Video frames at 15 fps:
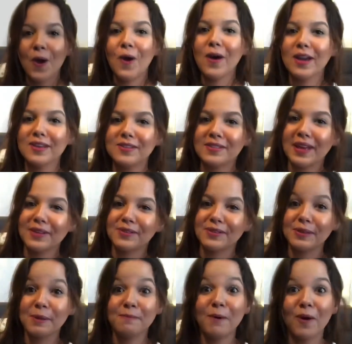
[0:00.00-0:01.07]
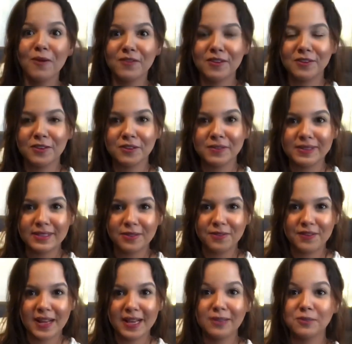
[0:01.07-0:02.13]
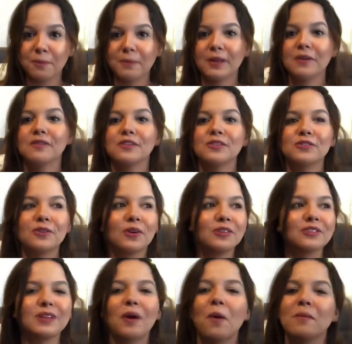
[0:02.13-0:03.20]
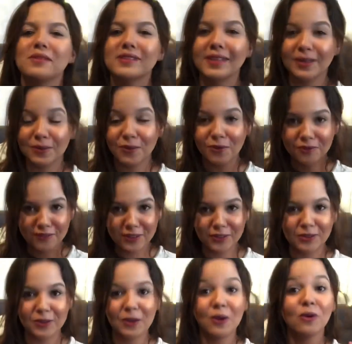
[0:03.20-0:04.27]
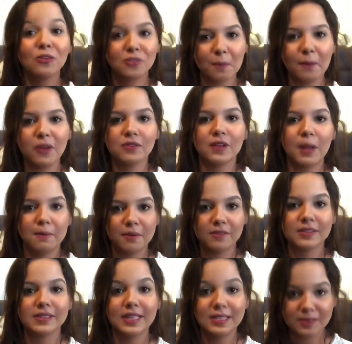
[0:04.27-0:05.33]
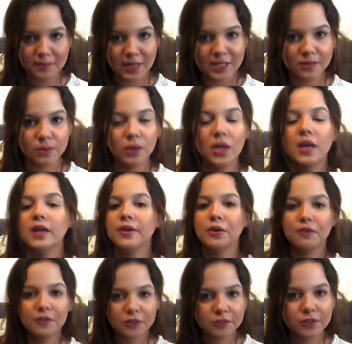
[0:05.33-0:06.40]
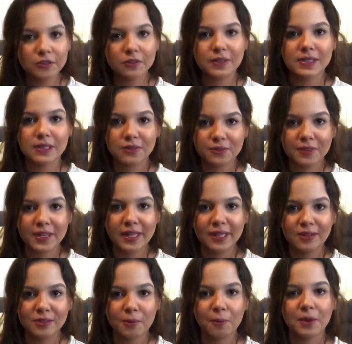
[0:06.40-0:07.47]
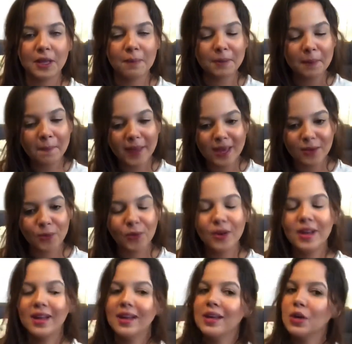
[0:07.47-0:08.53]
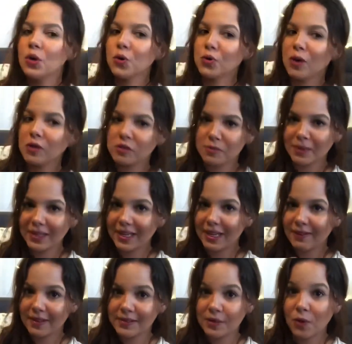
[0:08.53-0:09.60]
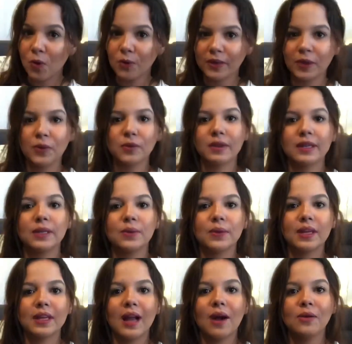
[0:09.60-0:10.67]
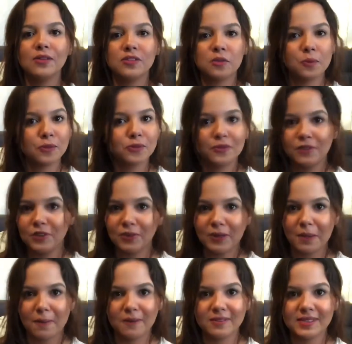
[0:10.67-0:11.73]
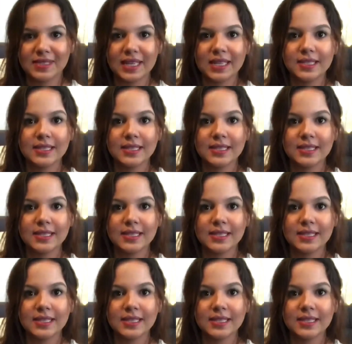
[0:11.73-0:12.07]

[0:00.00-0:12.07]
aí, gente? Bom, o vídeo de hoje vai ser diferente, porque o vídeo de hoje tá começando um vídeo que hoje eu posso falar pra vocês mesmo que o vídeo de hoje vai ser diferente. Porque, primeiro, eu não tô acostumada a gravar esse conteúdo aqui no canal, esse tipo de vídeo aqui pra vocês,